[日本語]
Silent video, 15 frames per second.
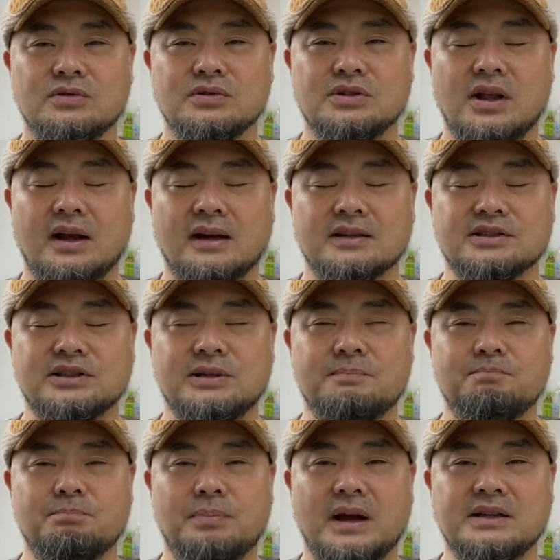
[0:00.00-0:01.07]
してから
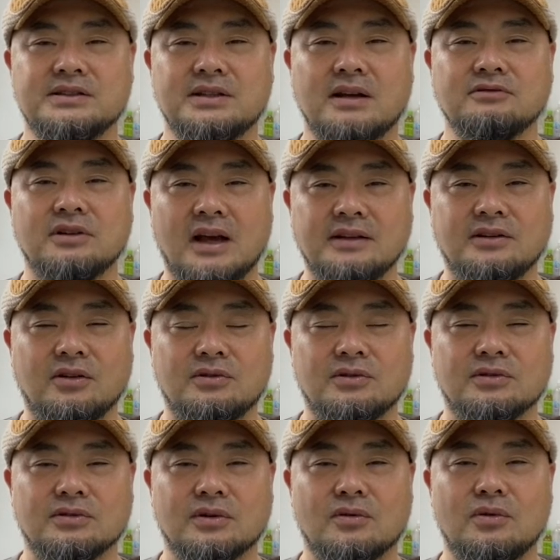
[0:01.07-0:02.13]
失敗したくないとい
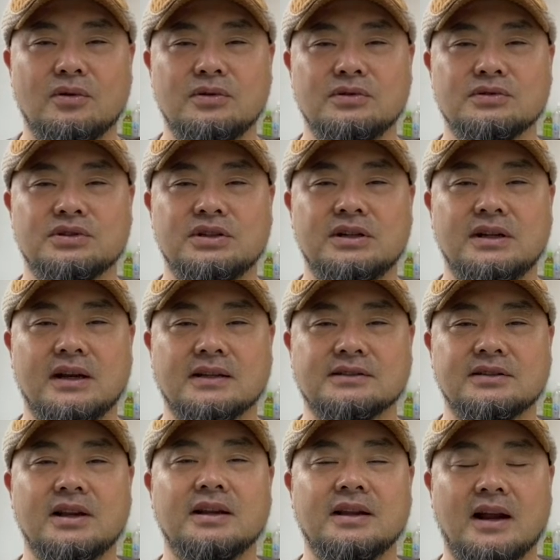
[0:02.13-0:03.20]
うこういう心理が
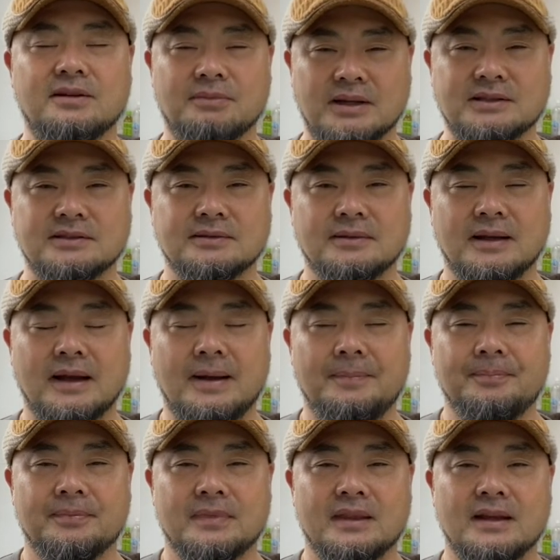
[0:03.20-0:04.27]
常にあります。
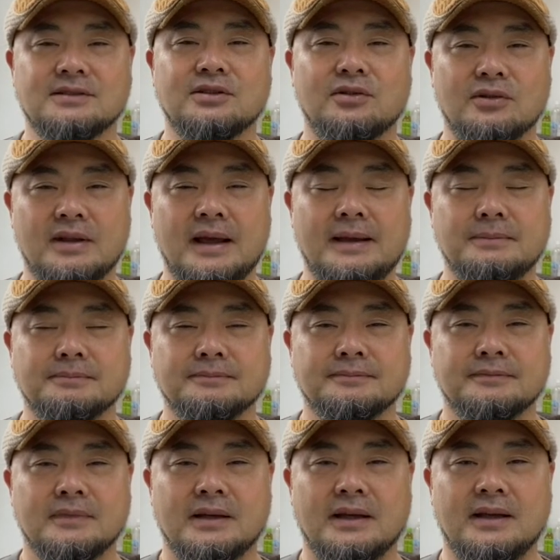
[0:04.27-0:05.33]
ですので、
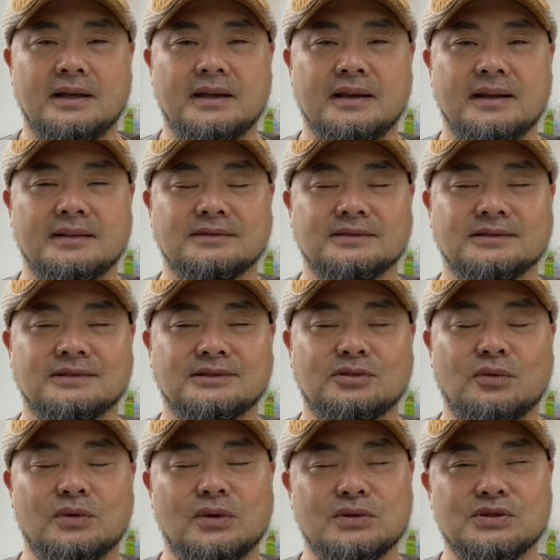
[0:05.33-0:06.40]
えー、
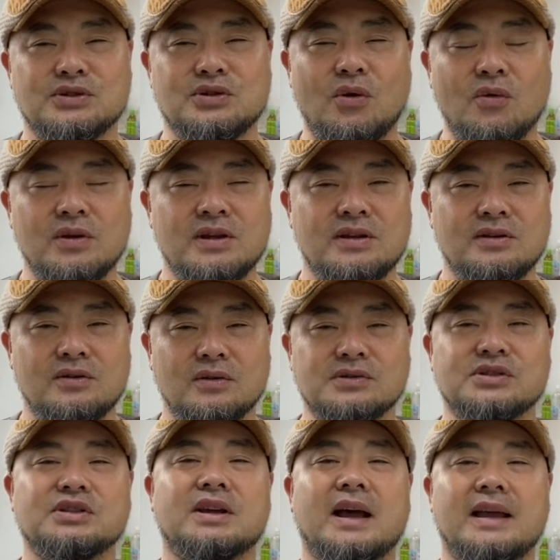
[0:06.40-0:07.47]
その商品の
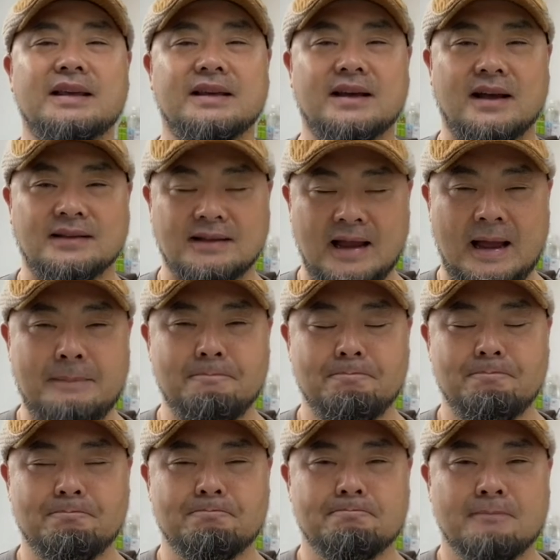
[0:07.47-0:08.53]
使い方、
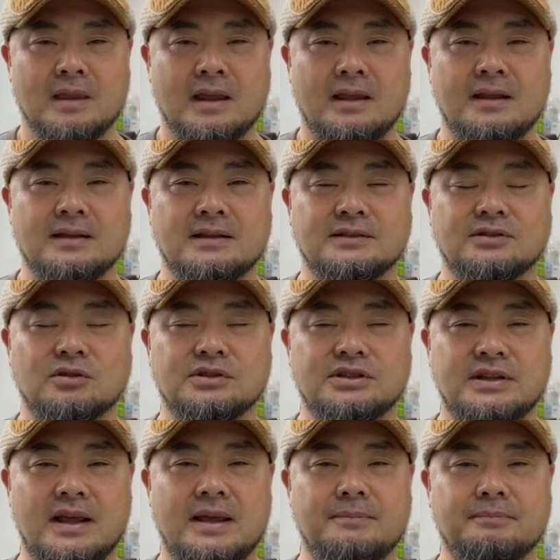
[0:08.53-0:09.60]
えー、そし
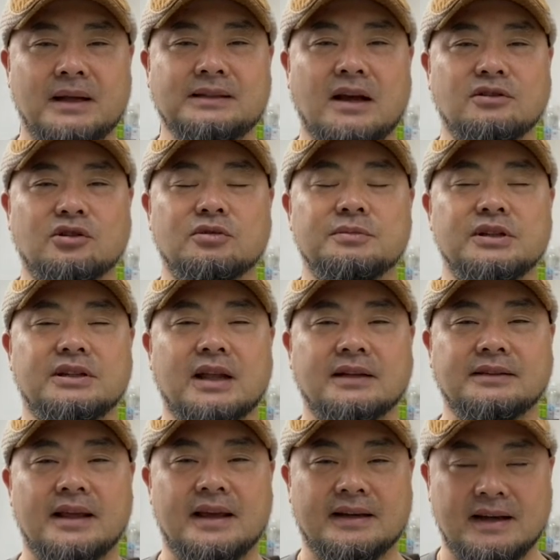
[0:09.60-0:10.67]
てまた組み立
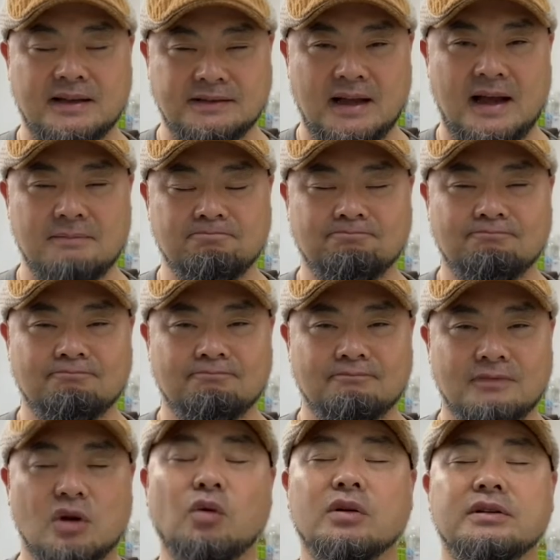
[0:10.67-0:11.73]
て方、
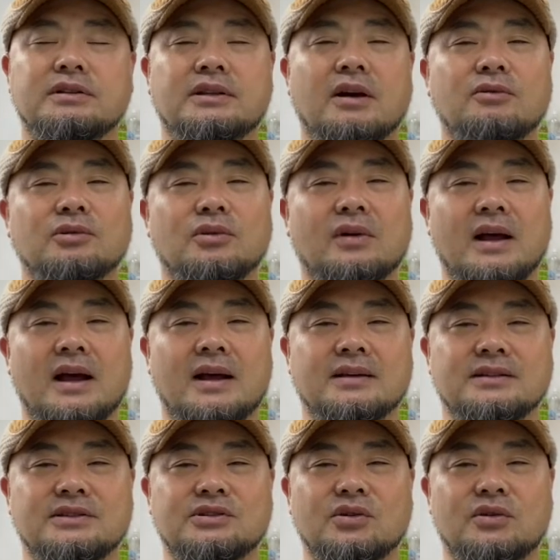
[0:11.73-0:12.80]
こういったことが
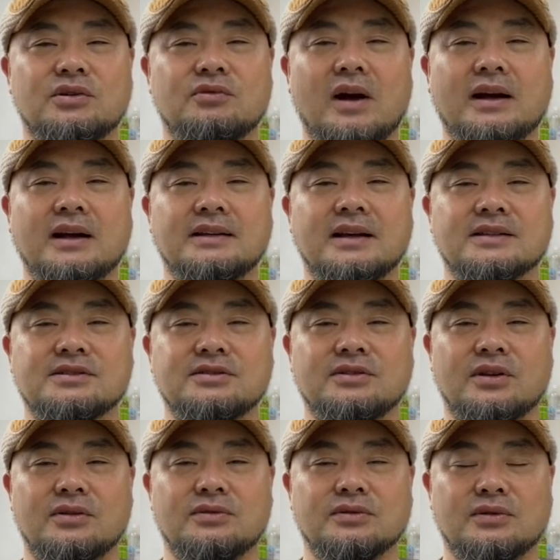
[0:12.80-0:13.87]
非常に分かりやすい
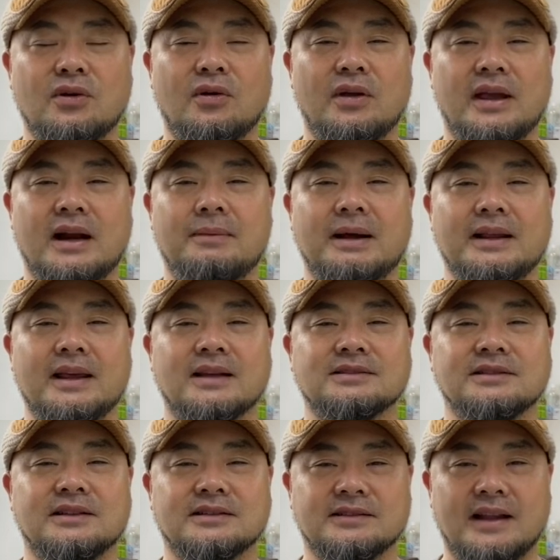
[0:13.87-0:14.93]
というと選ばれや
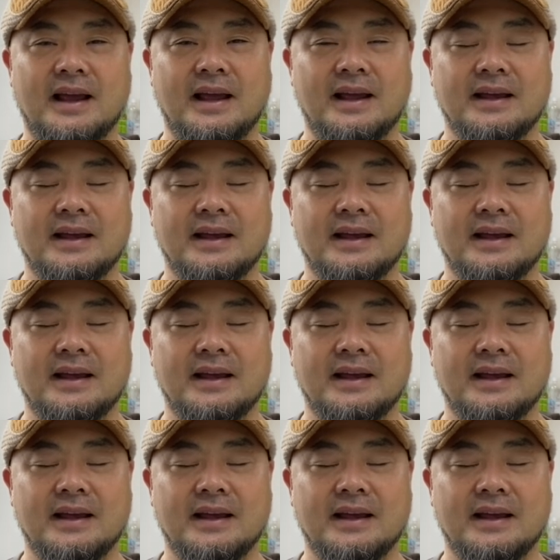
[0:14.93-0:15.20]
すいですね。